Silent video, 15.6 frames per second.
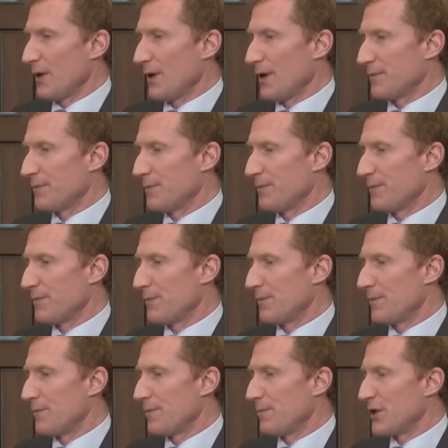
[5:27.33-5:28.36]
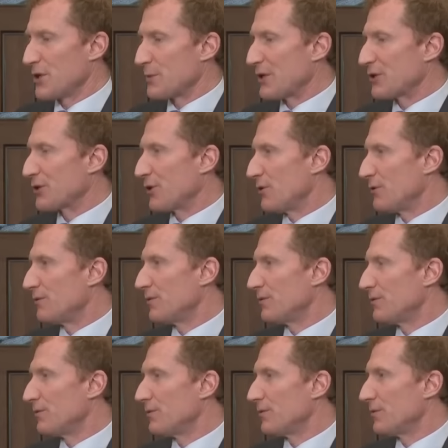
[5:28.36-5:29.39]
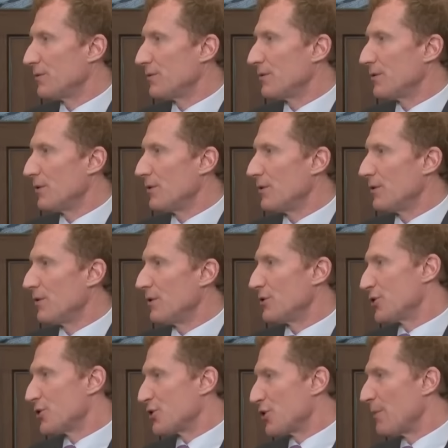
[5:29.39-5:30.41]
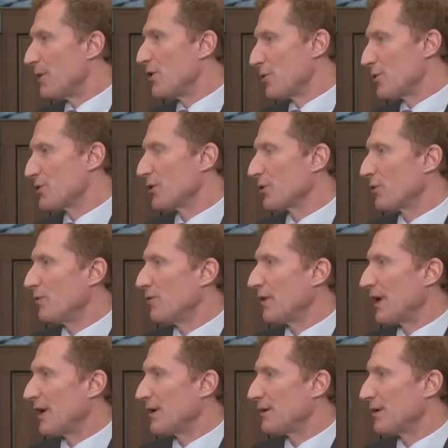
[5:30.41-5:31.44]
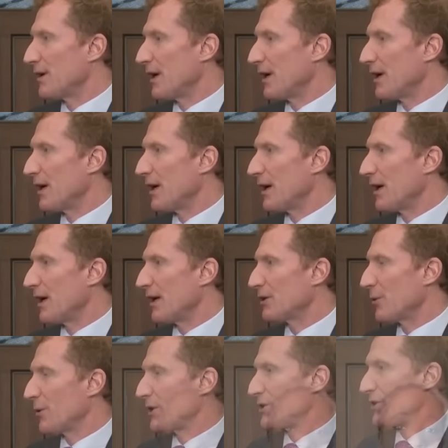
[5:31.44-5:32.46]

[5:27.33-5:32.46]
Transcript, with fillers: Euh, mais je pense que le, le juste milieu se trouve à, à, à, trois